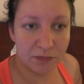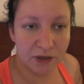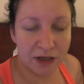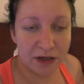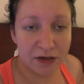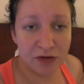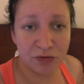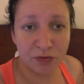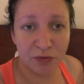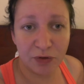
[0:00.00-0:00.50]

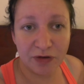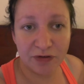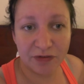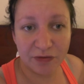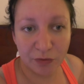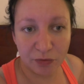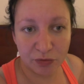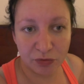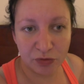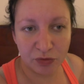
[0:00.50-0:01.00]
Et ils sont
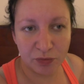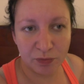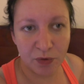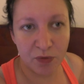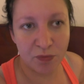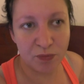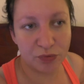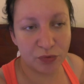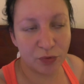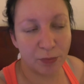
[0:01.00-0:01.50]
restés en
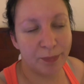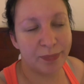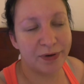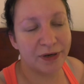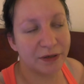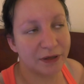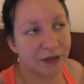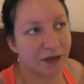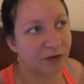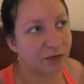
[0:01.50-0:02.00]
suspens pour
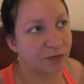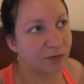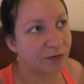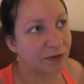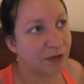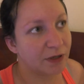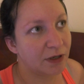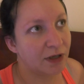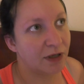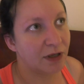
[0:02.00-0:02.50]
plein de raisons.
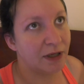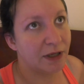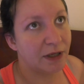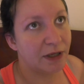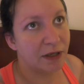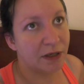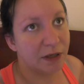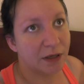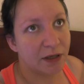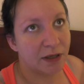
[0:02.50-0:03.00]

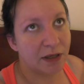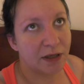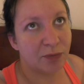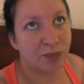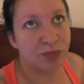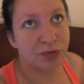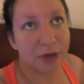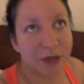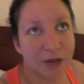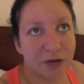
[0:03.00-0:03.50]
Et
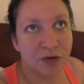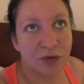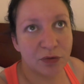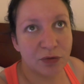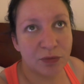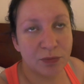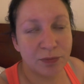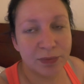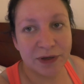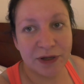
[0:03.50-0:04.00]
pour être
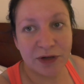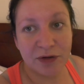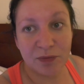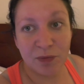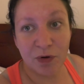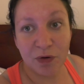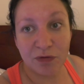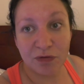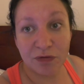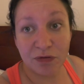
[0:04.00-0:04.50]

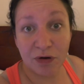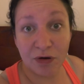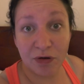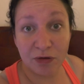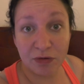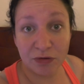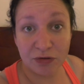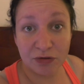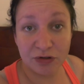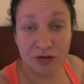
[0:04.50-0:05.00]
complètement
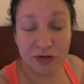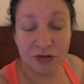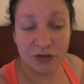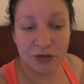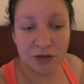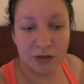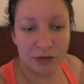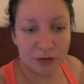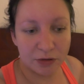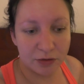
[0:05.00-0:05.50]
franche,
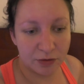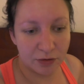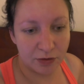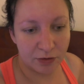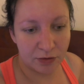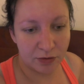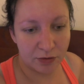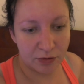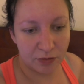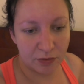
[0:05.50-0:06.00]

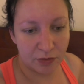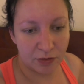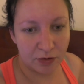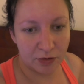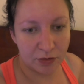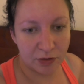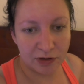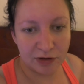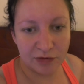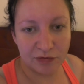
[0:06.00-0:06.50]
euh,
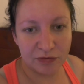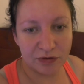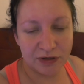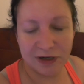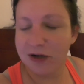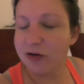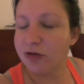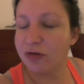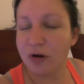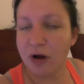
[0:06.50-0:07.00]
il
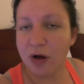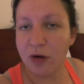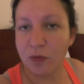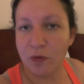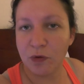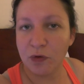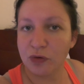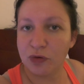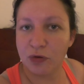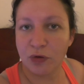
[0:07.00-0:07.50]
faudrait que je
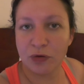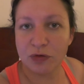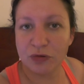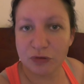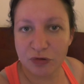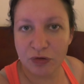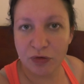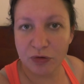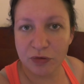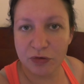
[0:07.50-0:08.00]
raconte trop de
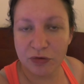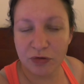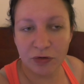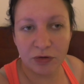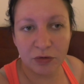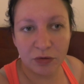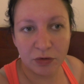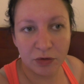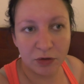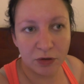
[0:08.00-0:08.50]
choses
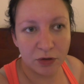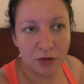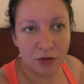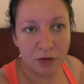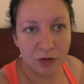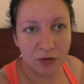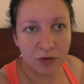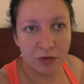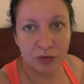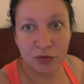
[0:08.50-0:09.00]

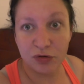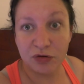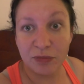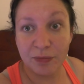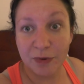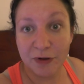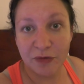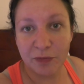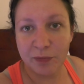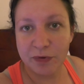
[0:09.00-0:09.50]
que j'ai
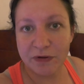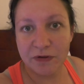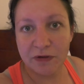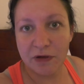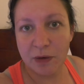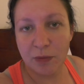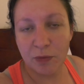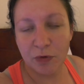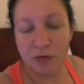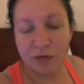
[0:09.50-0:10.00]
pas
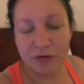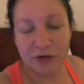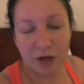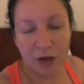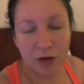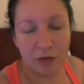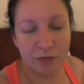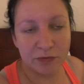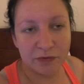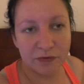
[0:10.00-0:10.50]
spécialement envie de
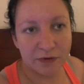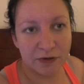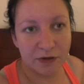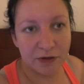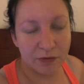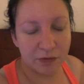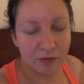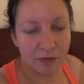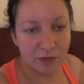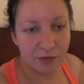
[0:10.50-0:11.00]

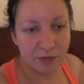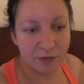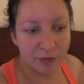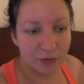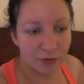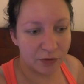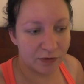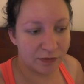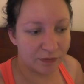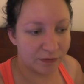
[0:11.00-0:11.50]
raconter euh,
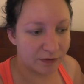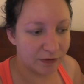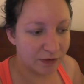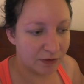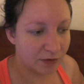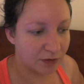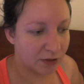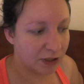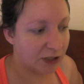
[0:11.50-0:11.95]
ici.